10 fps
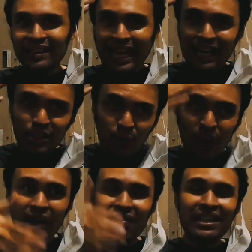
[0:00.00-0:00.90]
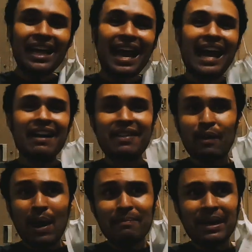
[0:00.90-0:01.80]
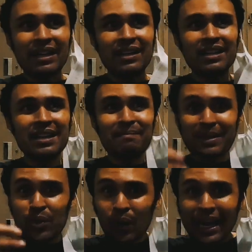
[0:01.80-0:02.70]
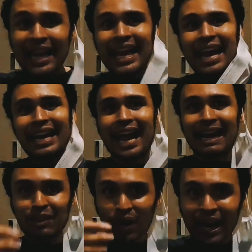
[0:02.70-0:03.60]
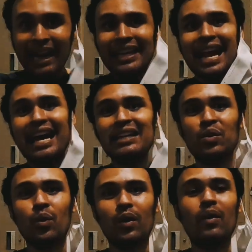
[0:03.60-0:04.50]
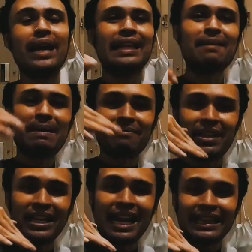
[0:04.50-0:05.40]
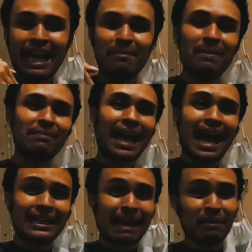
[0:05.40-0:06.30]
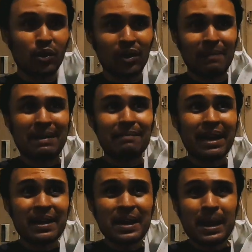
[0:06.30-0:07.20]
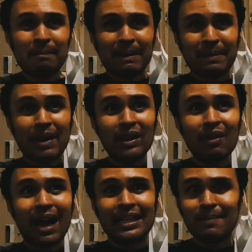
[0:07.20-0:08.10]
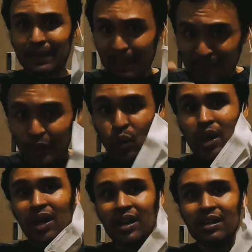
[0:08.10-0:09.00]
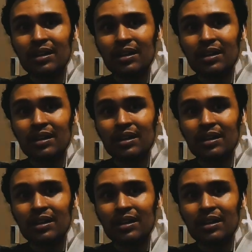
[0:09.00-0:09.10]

แต่ละช่วงของเส้นทางอะเซเว่นมันมันอยู่ไกลแค่ไหนแล้วต้องกะระยะให้ถูกโอเคถ้าแบบซิตี้รันตามริมทางทำถนนนะมันไม่มันไม่ค่อยเท่าไหร่ใช่ไหมแต่บางช่วงก็